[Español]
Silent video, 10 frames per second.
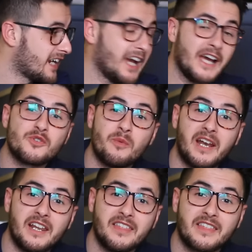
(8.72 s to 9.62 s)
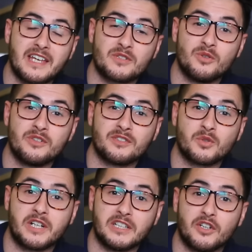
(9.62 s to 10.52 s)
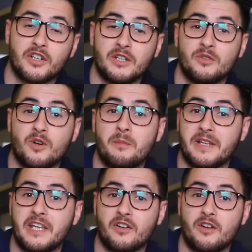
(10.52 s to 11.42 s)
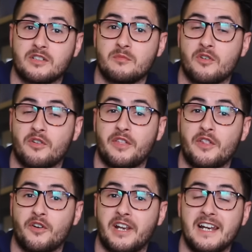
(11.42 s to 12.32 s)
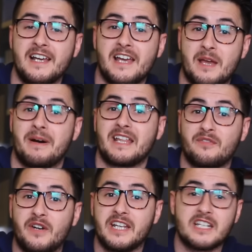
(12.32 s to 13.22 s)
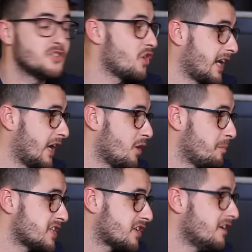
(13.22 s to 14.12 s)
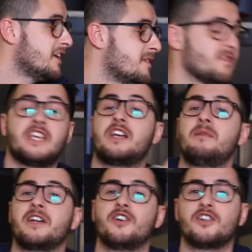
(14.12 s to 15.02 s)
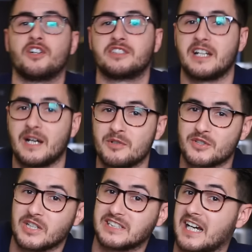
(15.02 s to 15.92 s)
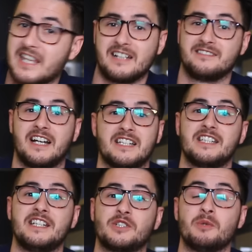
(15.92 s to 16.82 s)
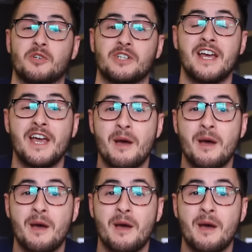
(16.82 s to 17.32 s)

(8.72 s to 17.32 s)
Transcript: es que Jesús Vélez, que es un suscriptor y un compañero que nos hemos coincidido con él en varias ferias, nos regaló el pisco y ya yo nos lo trincamos de una tacada. Así somos.